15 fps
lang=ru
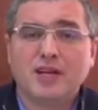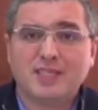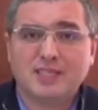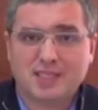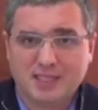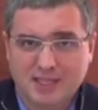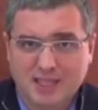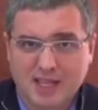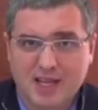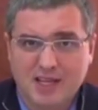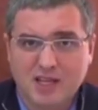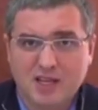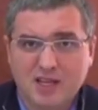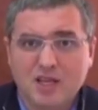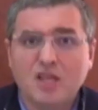в
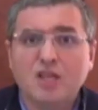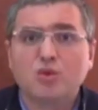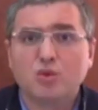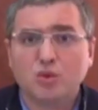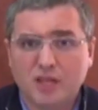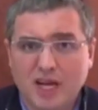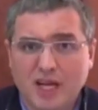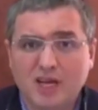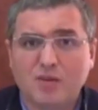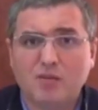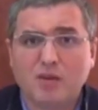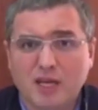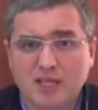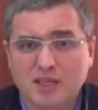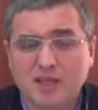Казахстане и туда и
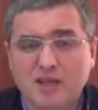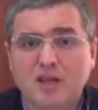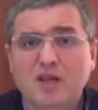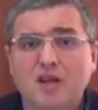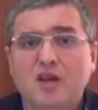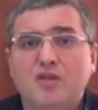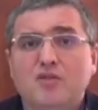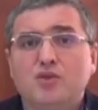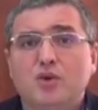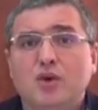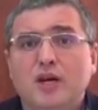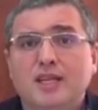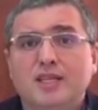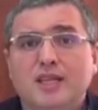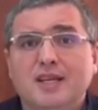обратно,
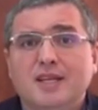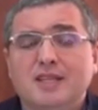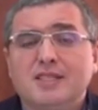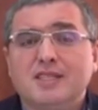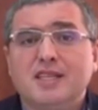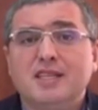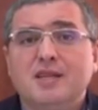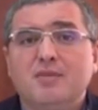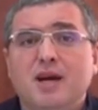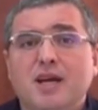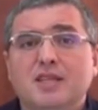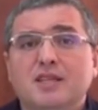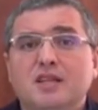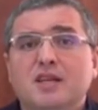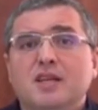все это
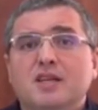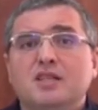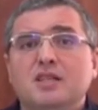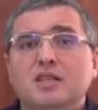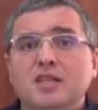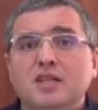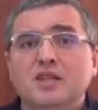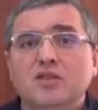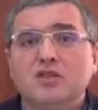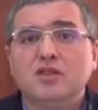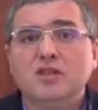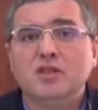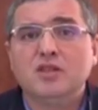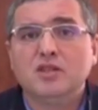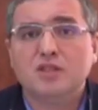занимает
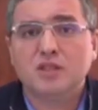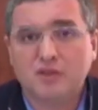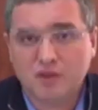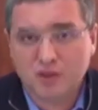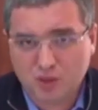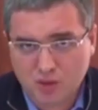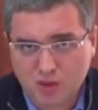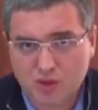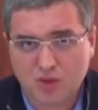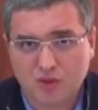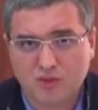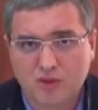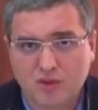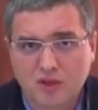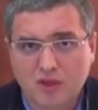39
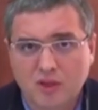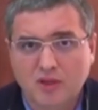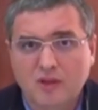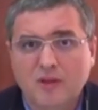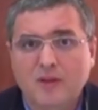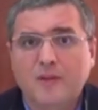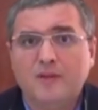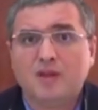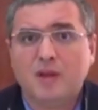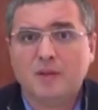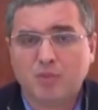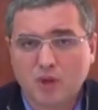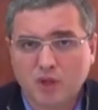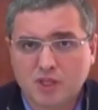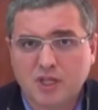часов.
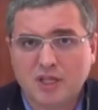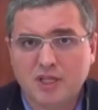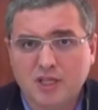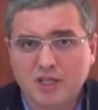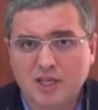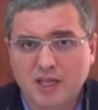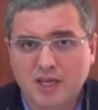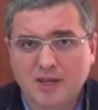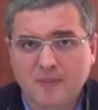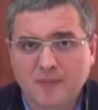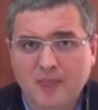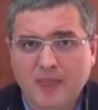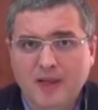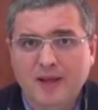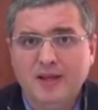На прошлой
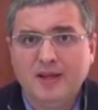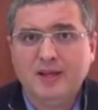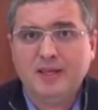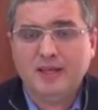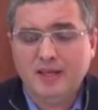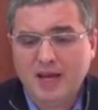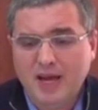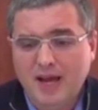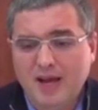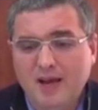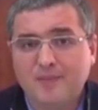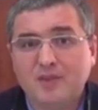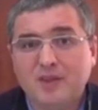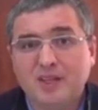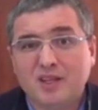неделе
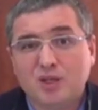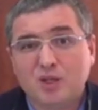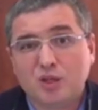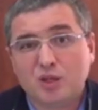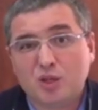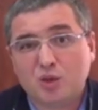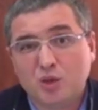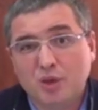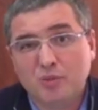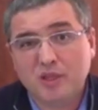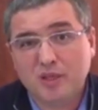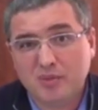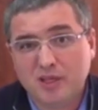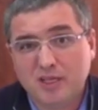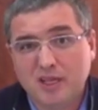я,
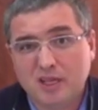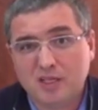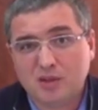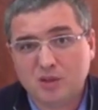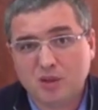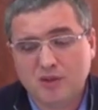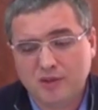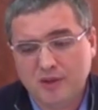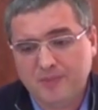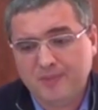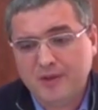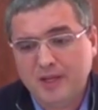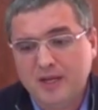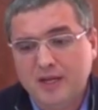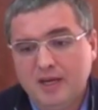чтобы не быть
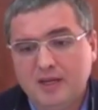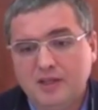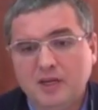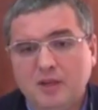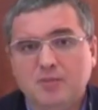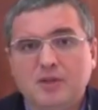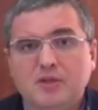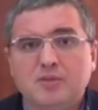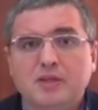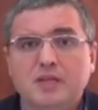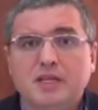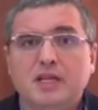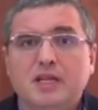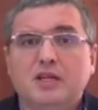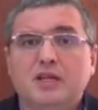голословным, хотел
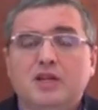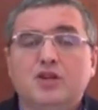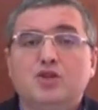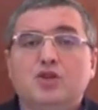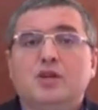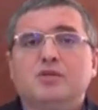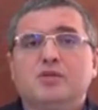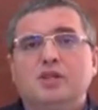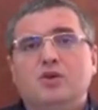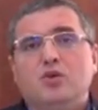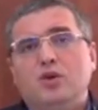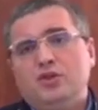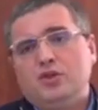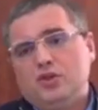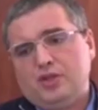посмотреть, чем
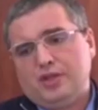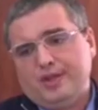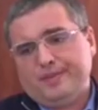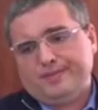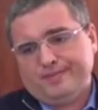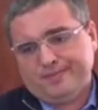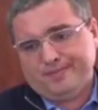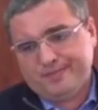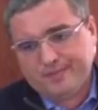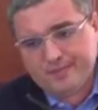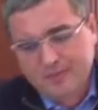закончится